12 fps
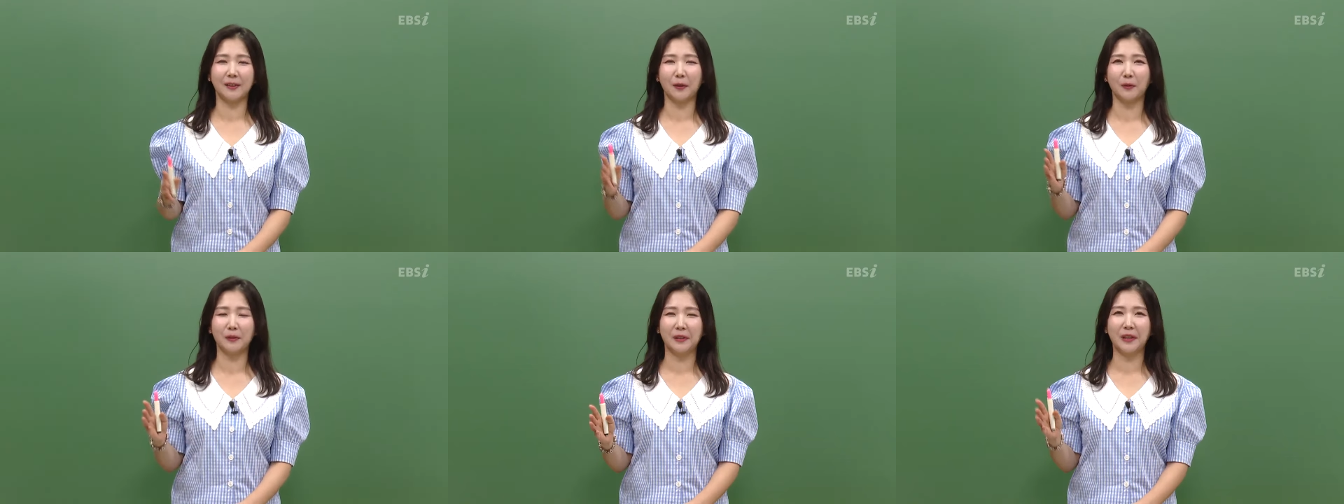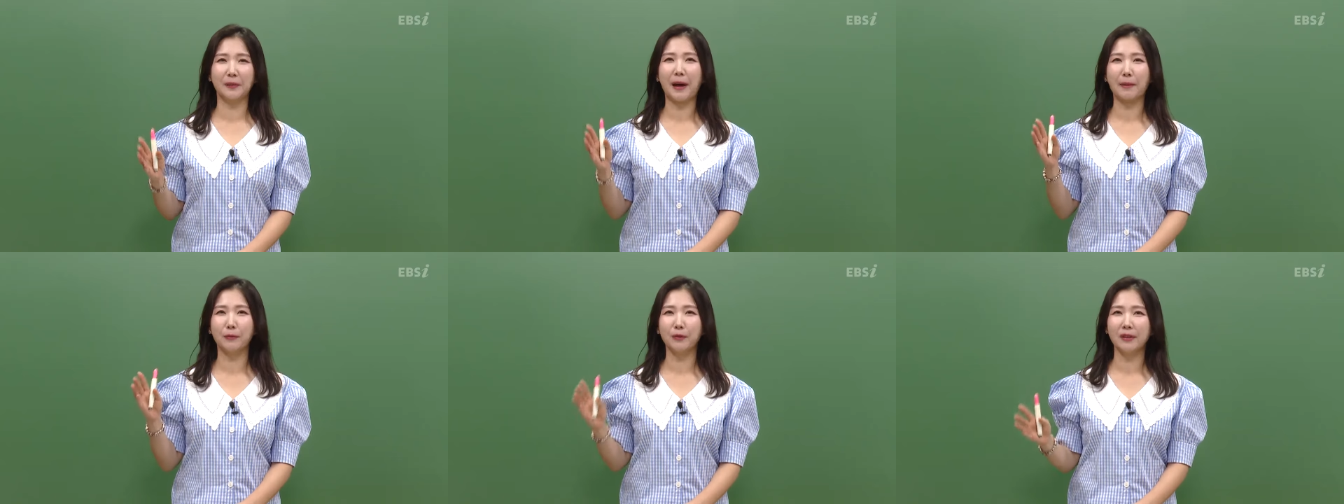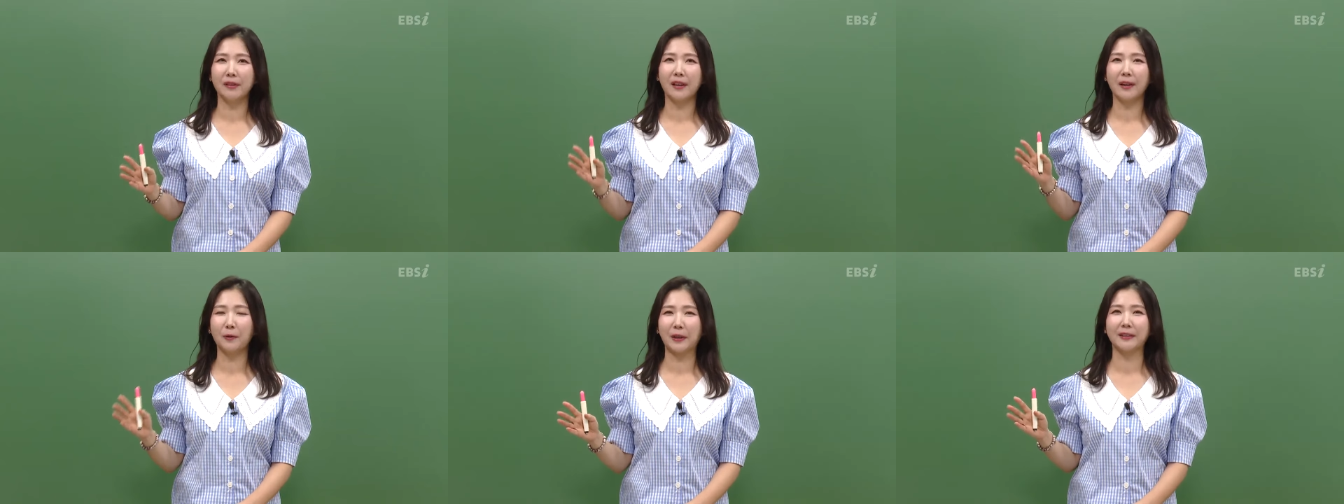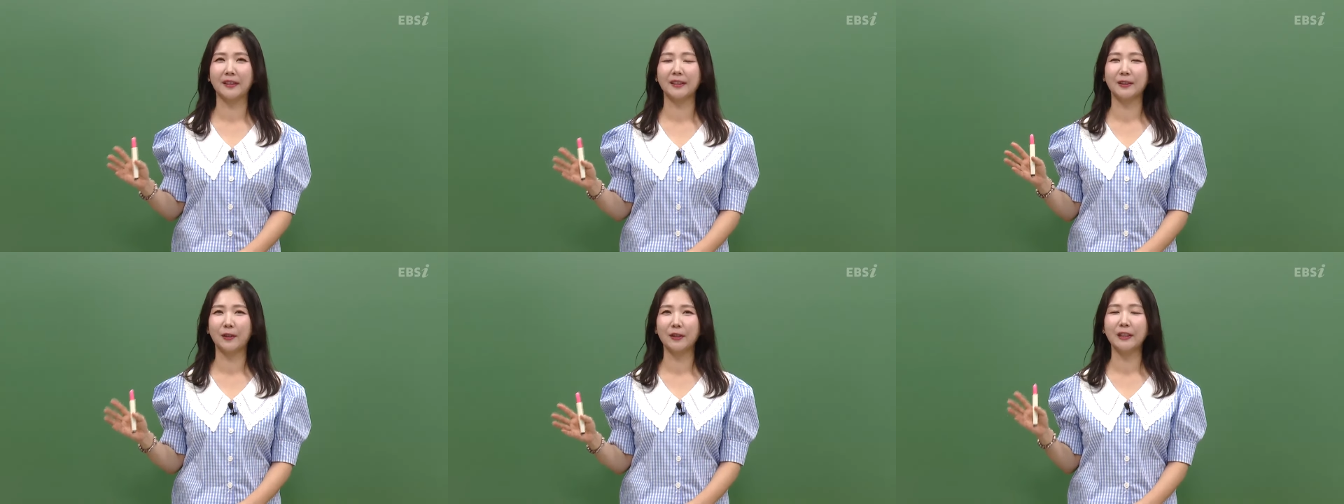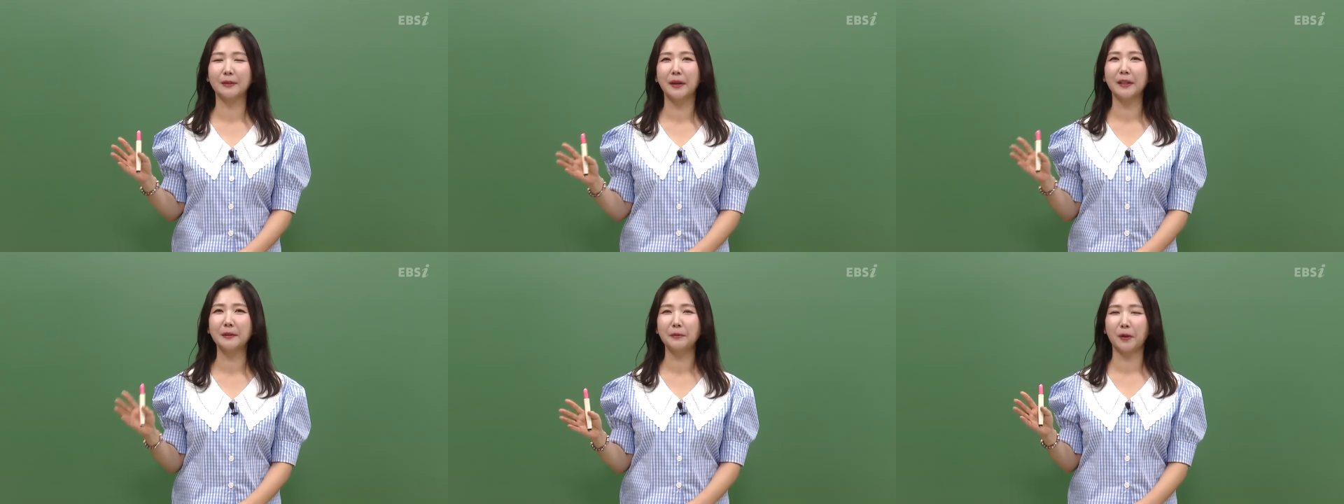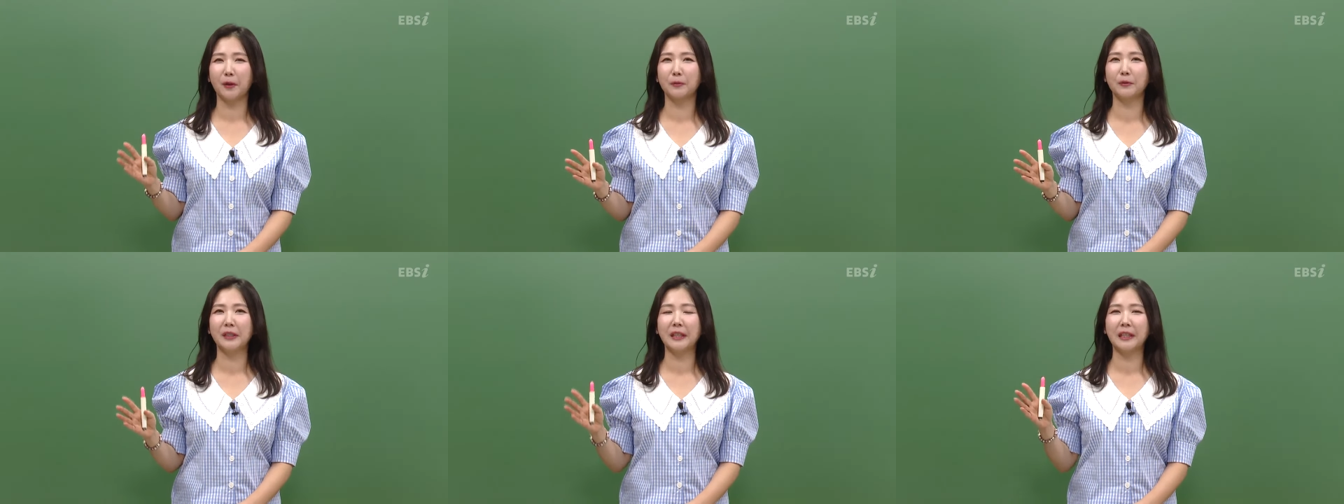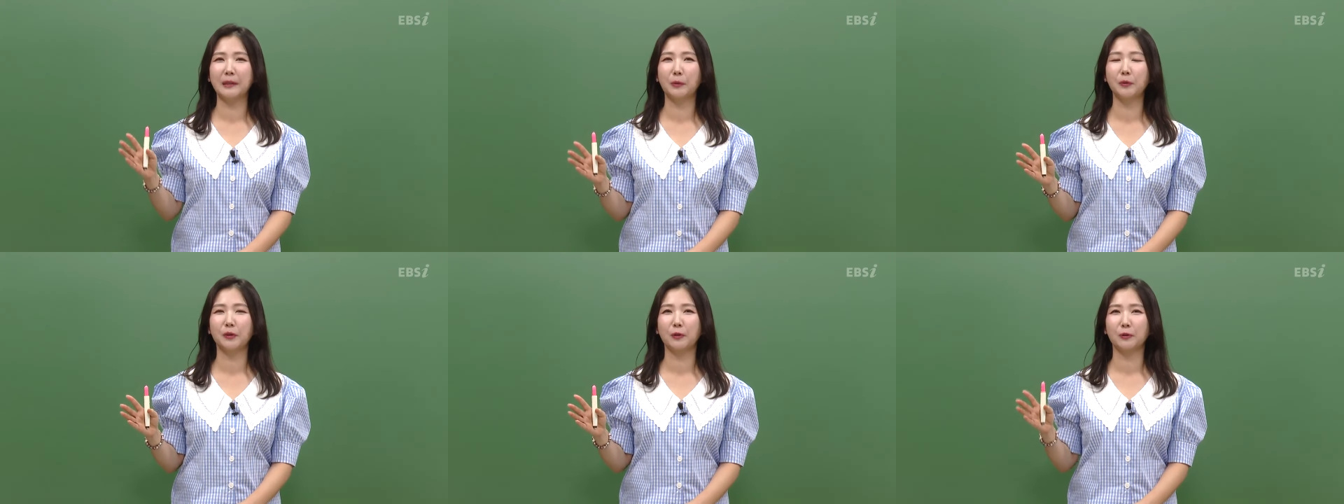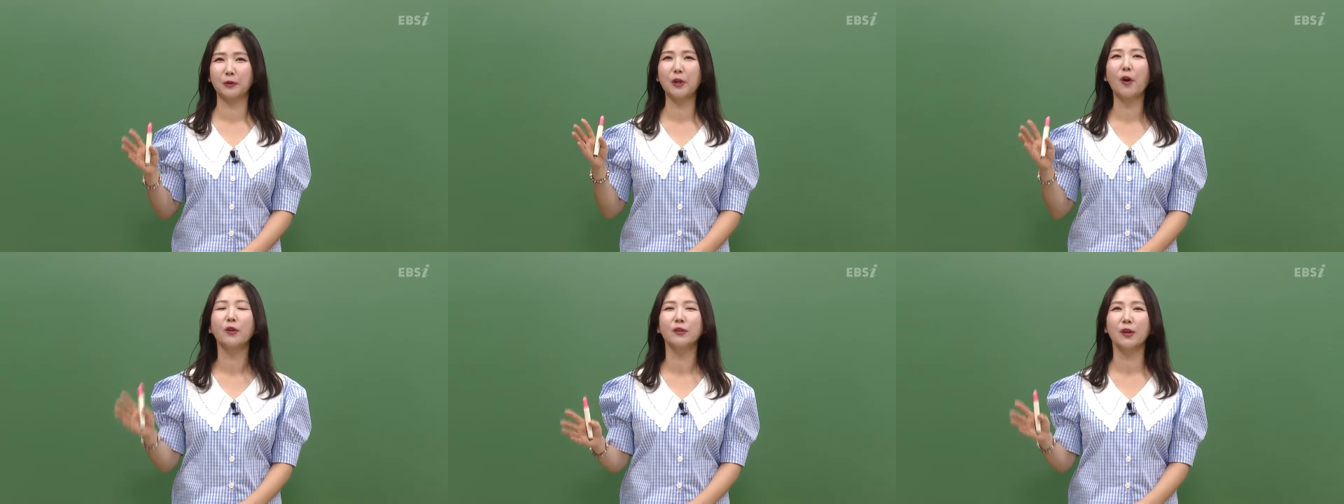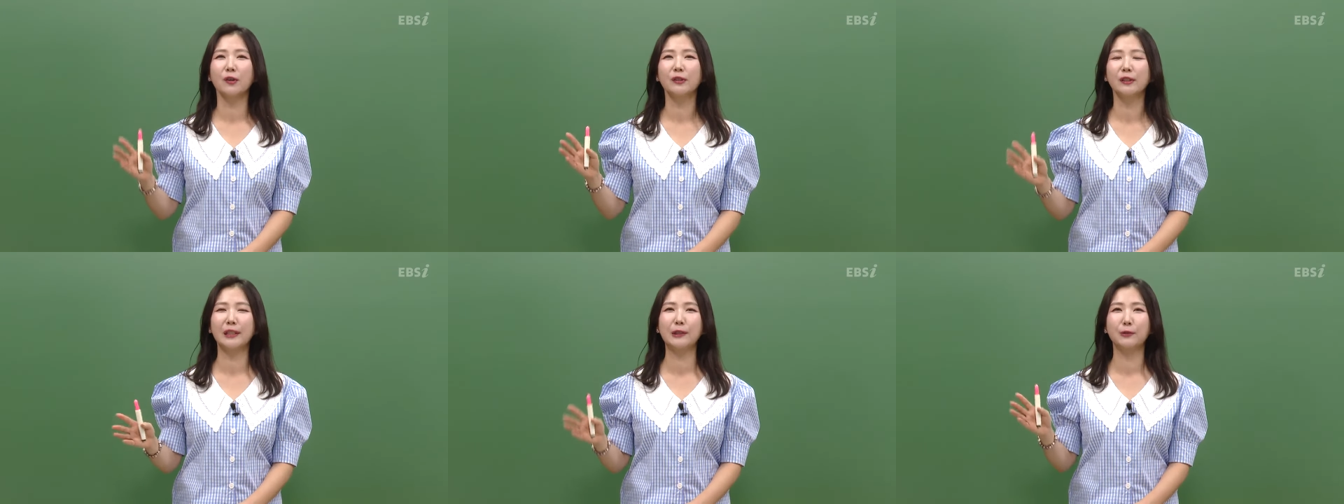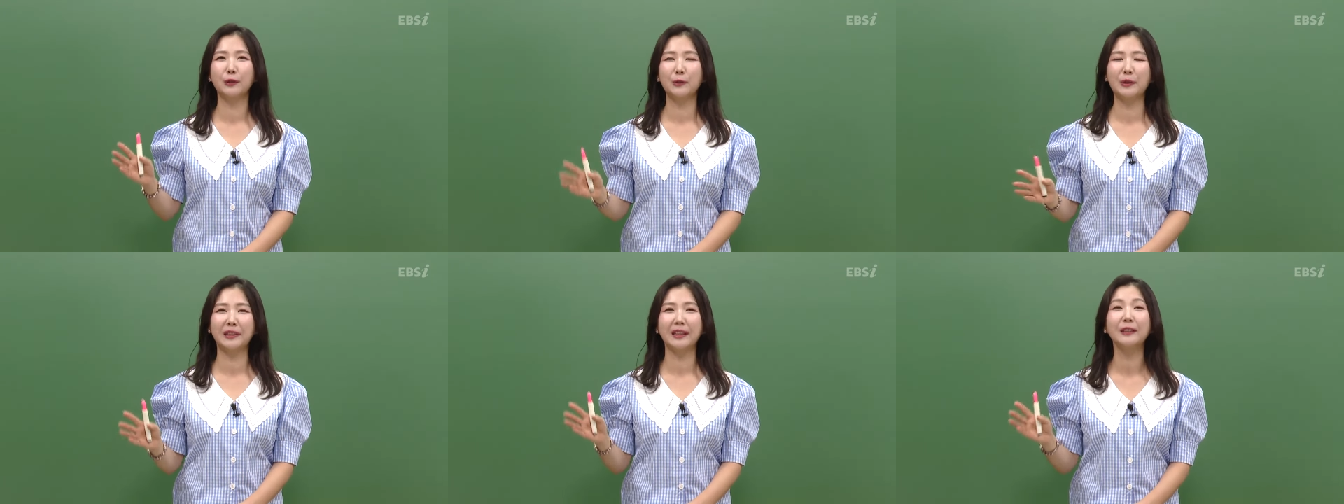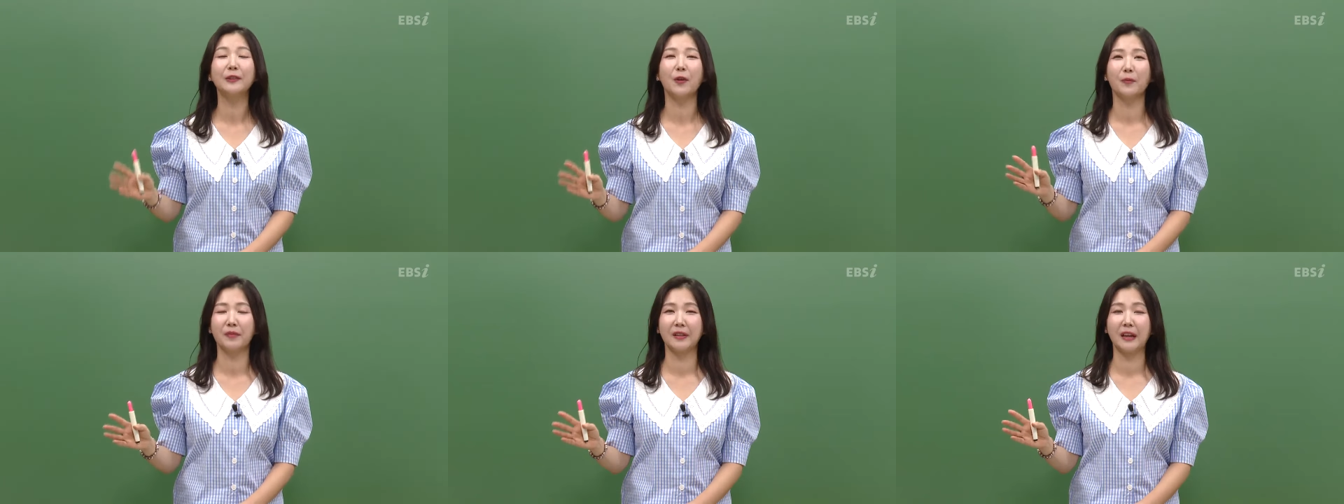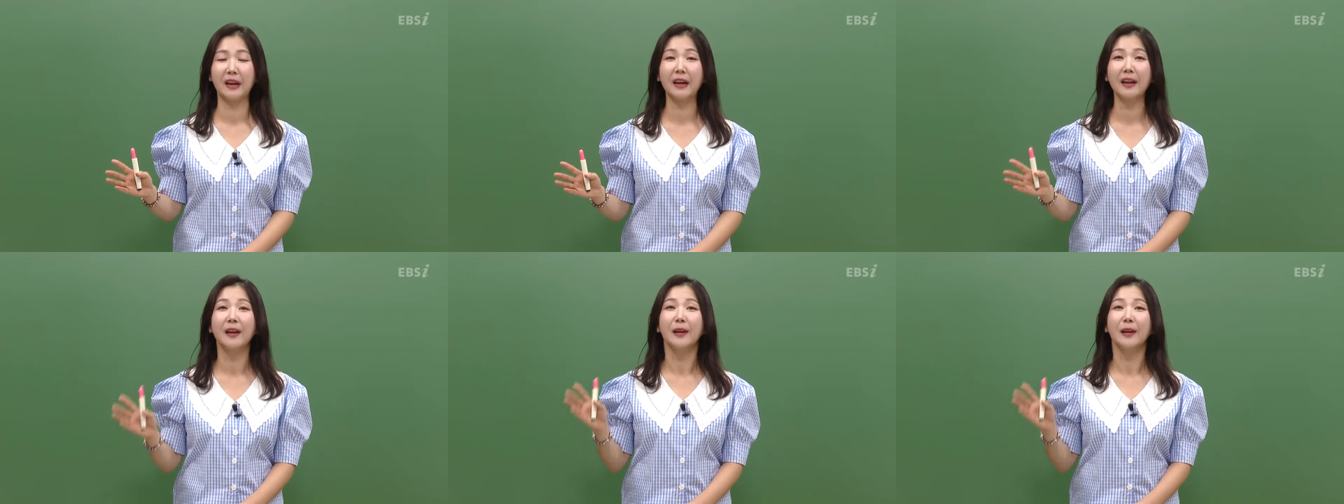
여러분이 이렇게 마무리를 하러 왔다는 거는 그만큼 여러분이 기본적으로 정성을 기울이고 있다는 겁니다.